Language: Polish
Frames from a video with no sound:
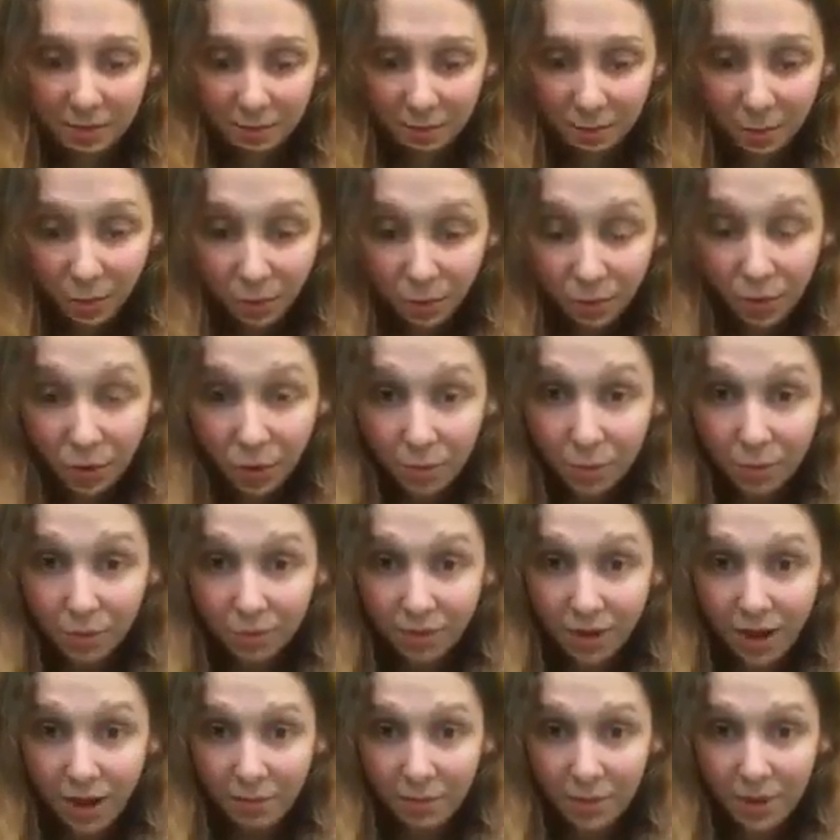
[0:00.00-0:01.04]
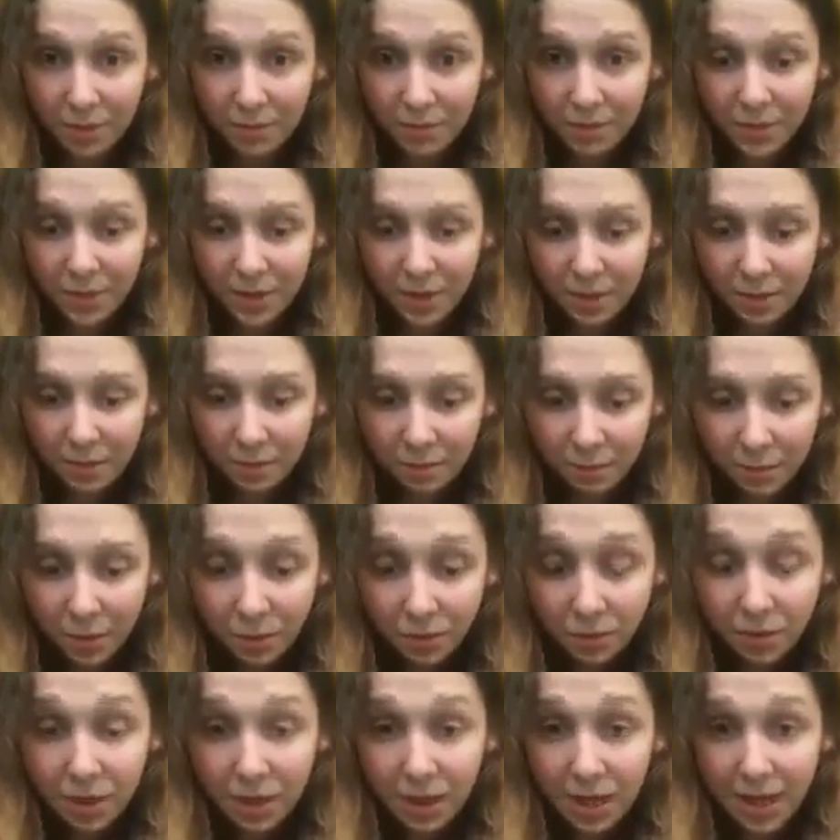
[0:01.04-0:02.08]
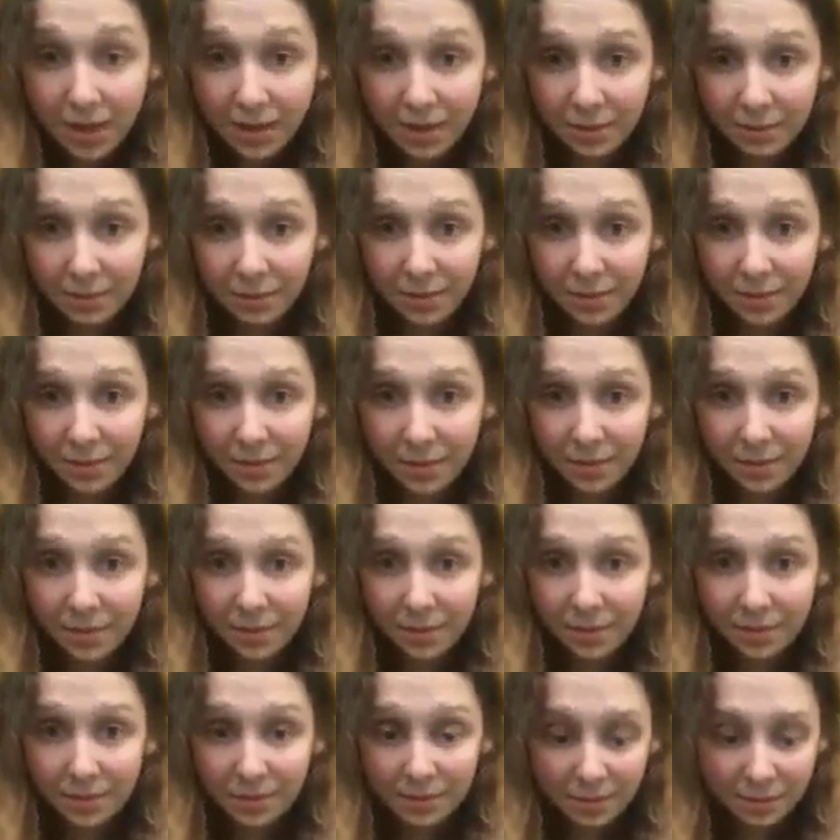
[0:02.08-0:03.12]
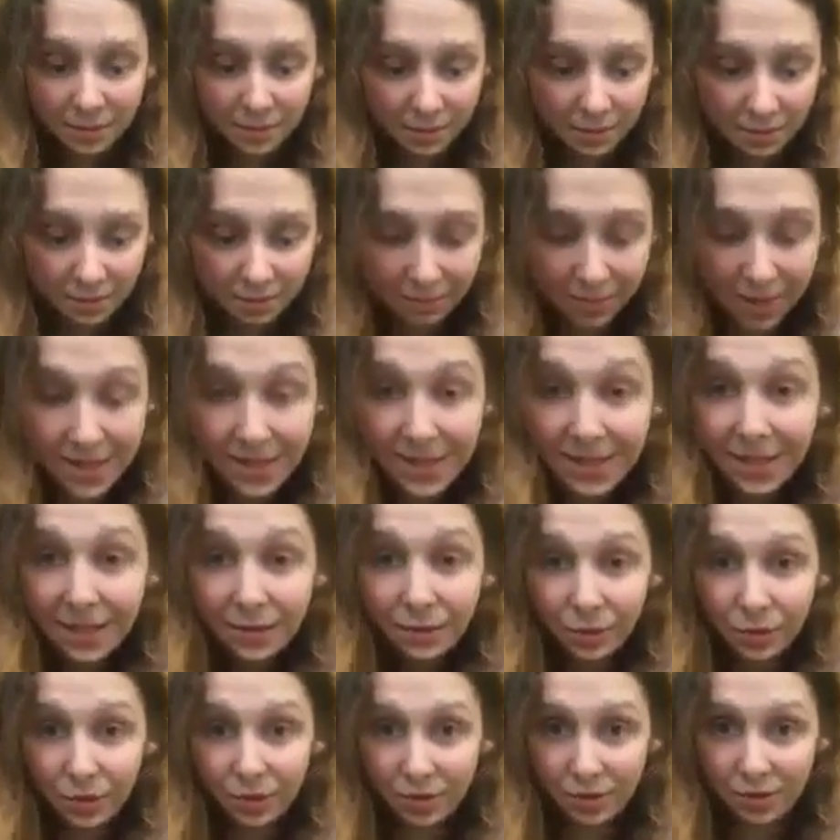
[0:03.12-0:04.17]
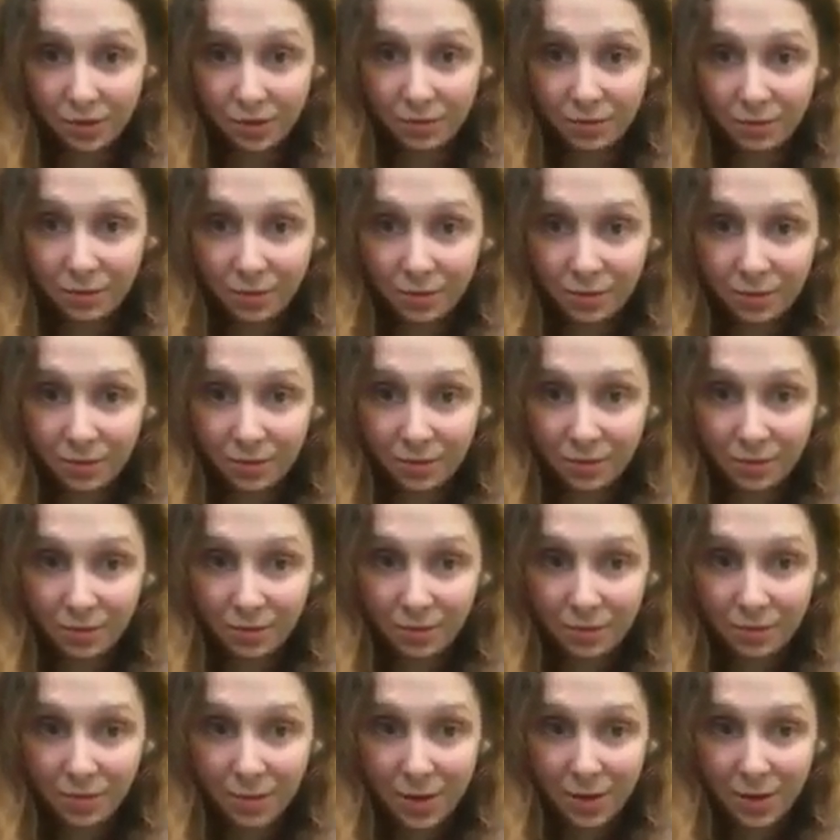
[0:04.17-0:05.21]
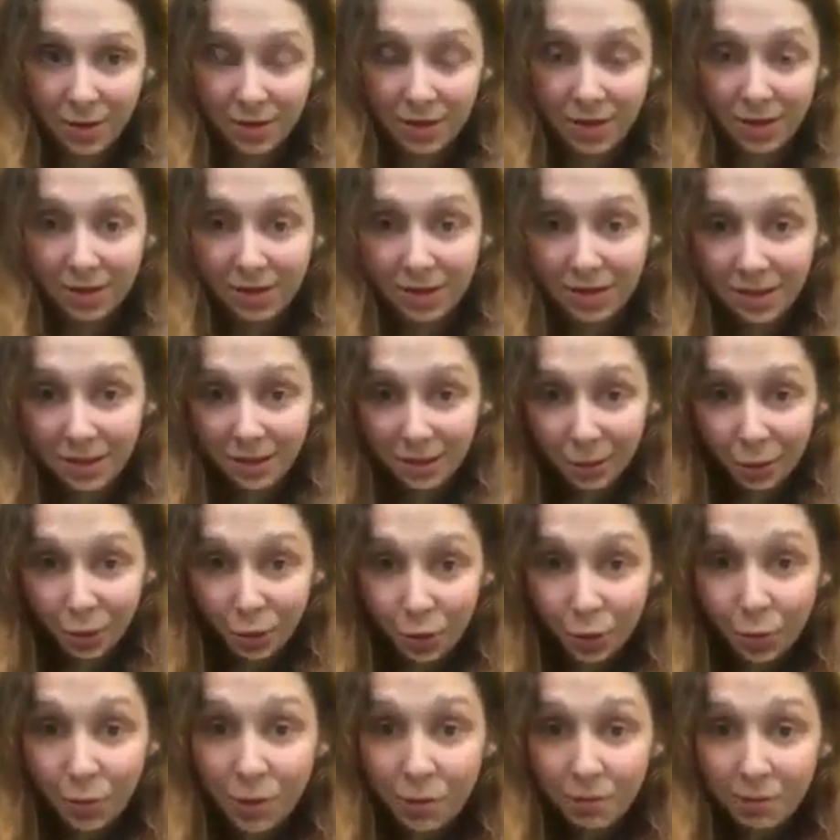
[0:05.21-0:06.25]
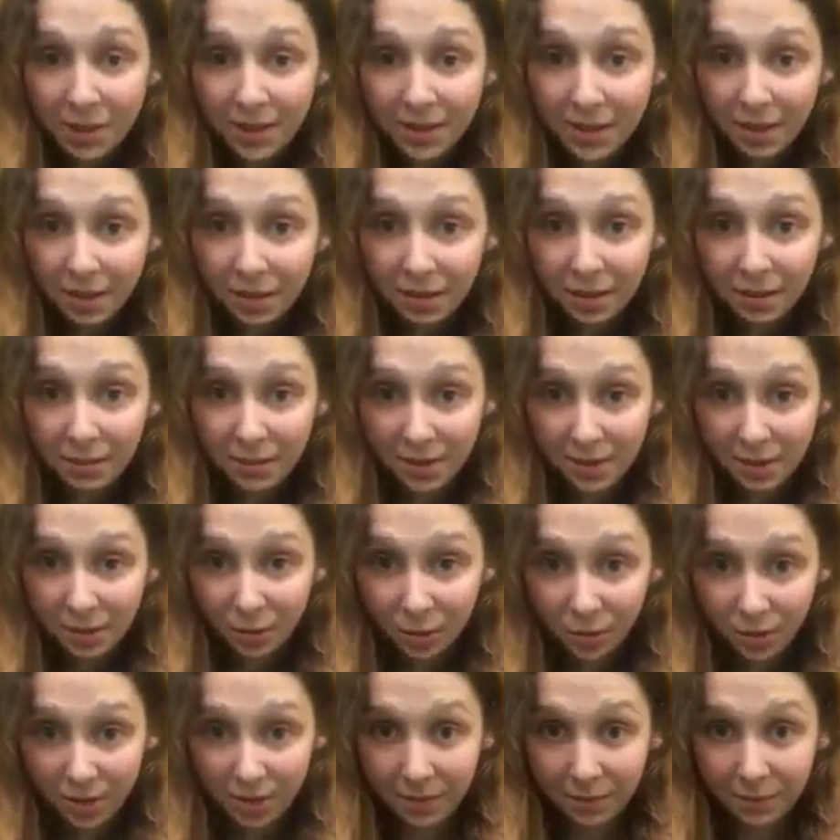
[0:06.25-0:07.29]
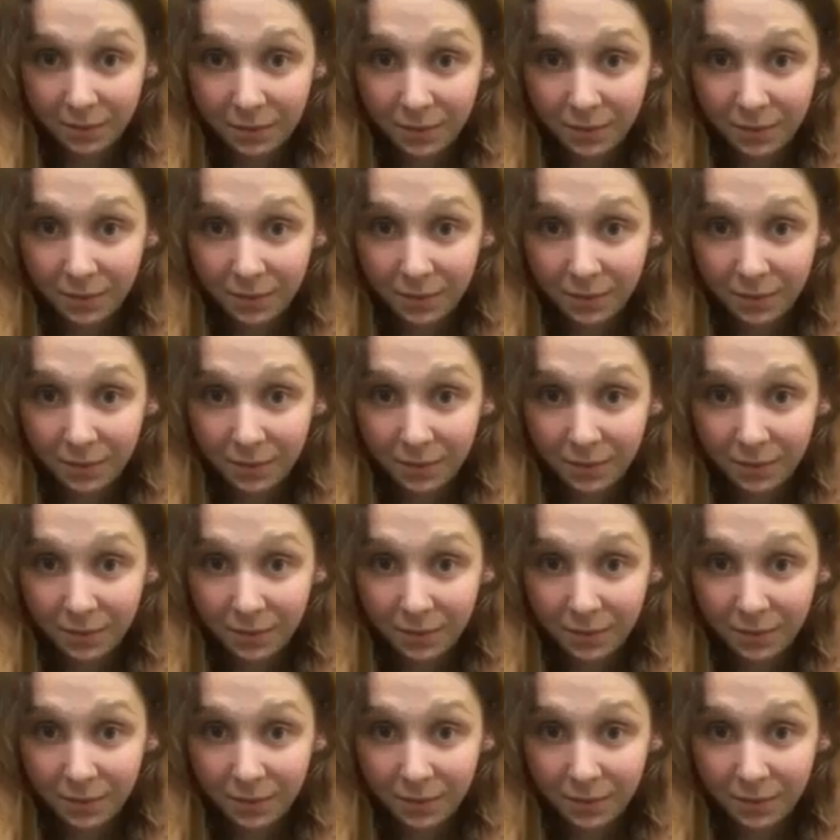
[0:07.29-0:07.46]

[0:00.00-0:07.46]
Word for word: Pod kroplówkami, pod tlenem, bez diagnozy i z szumem medialnym za oknem.